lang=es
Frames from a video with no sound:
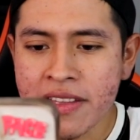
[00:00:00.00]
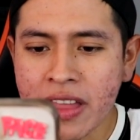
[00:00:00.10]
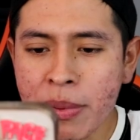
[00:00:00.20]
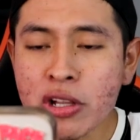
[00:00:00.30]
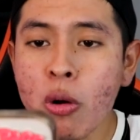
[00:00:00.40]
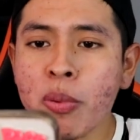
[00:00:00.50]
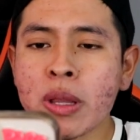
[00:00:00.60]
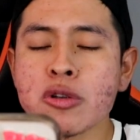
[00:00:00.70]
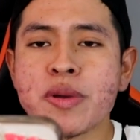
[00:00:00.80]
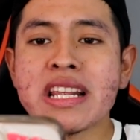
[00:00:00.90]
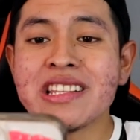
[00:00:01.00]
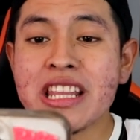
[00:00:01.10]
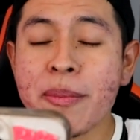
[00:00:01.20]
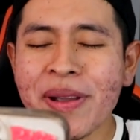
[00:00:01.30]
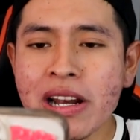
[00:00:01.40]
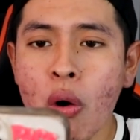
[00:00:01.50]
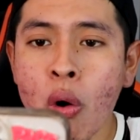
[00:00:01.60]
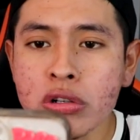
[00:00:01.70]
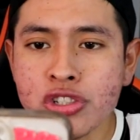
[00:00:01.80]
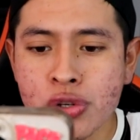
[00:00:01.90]
David, como podemos ver, es nivel
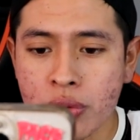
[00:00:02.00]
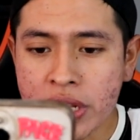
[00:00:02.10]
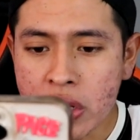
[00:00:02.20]
8.